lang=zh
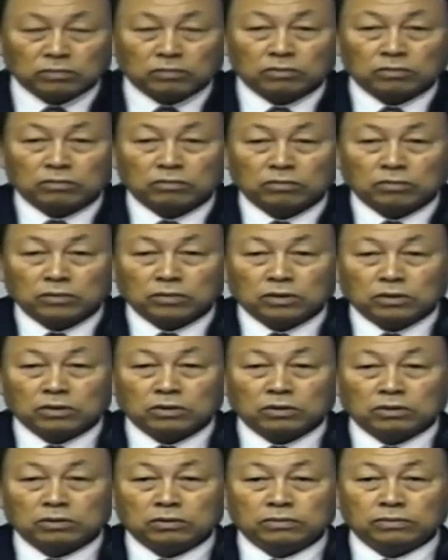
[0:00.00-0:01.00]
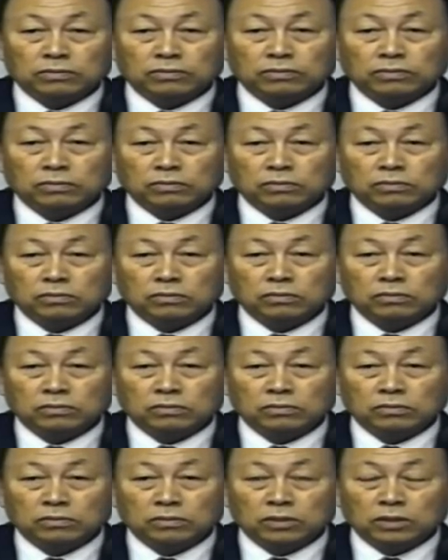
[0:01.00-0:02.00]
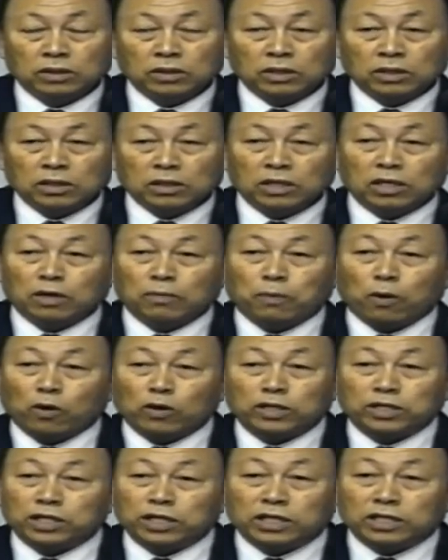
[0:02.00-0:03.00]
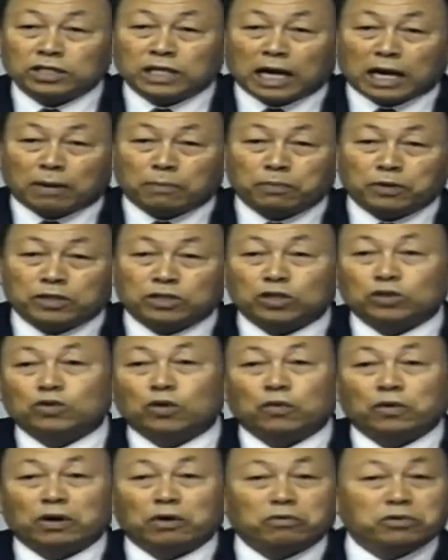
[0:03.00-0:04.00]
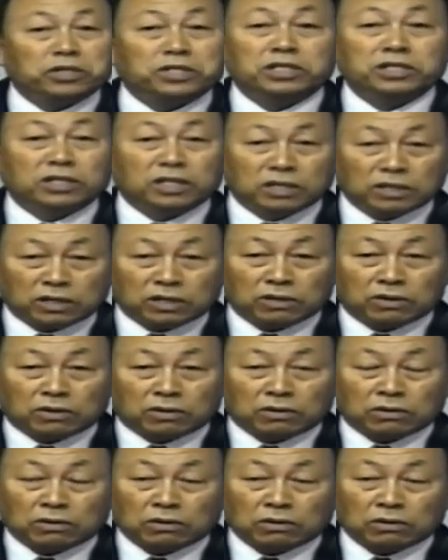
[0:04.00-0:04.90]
我我心里存恶念、不好的想法的时候，看谁都是不喜欢的，